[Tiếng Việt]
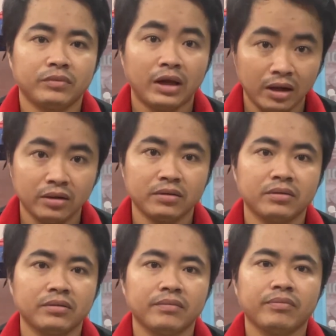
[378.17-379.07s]
nha
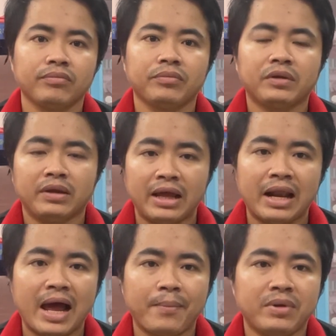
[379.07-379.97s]
và
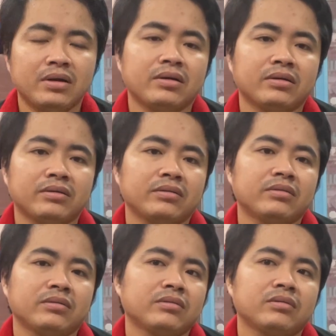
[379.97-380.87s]
làm á
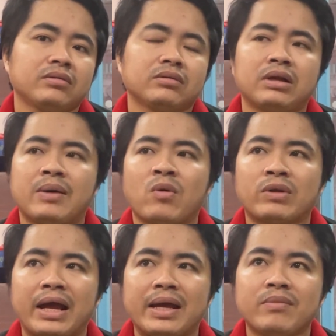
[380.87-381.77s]
là
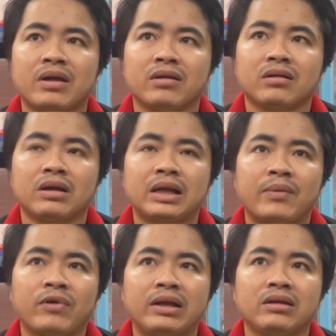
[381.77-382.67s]
một tháng mà anh
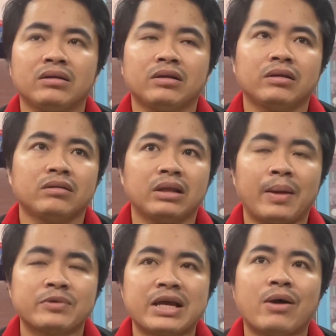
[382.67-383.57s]
em phải
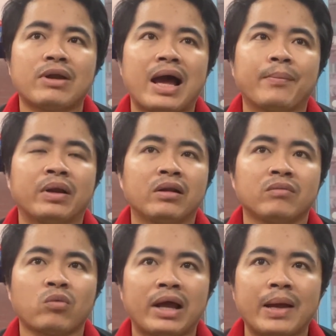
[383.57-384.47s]
làm sao làm mình
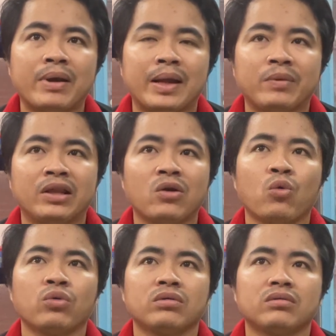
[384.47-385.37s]
một tháng mà anh em doanh
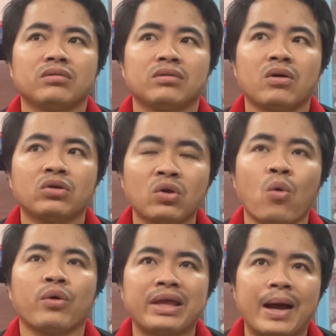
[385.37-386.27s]
thu nó có
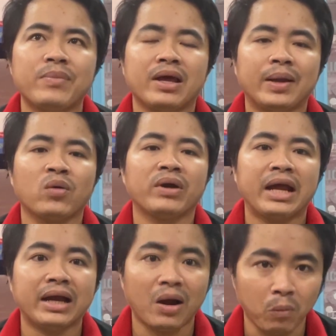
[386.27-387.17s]
tụt có giảm gì anh em cũng phải
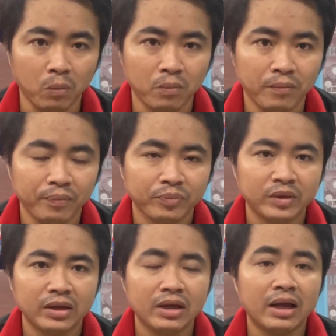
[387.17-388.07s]
gán gọc
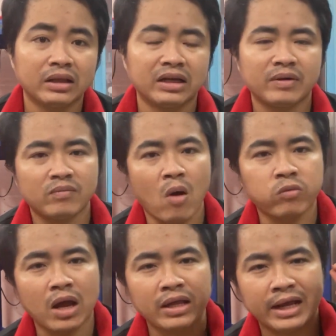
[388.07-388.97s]

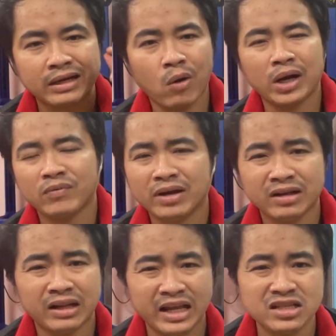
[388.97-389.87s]
một thời gian đầu anh em phải
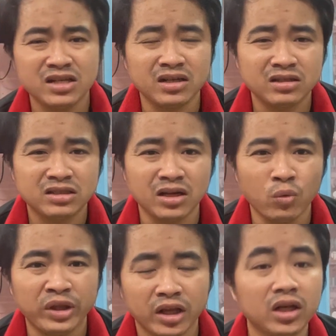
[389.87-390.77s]
lấy sự
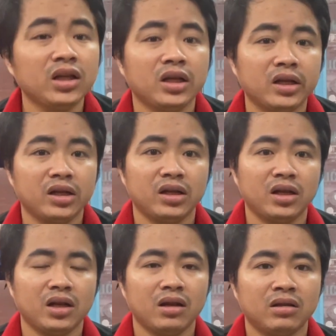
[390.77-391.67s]
sự uy tín
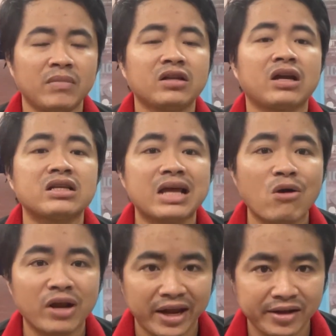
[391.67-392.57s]
bất cỡ
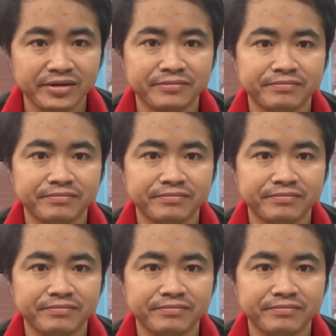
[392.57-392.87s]
6 tháng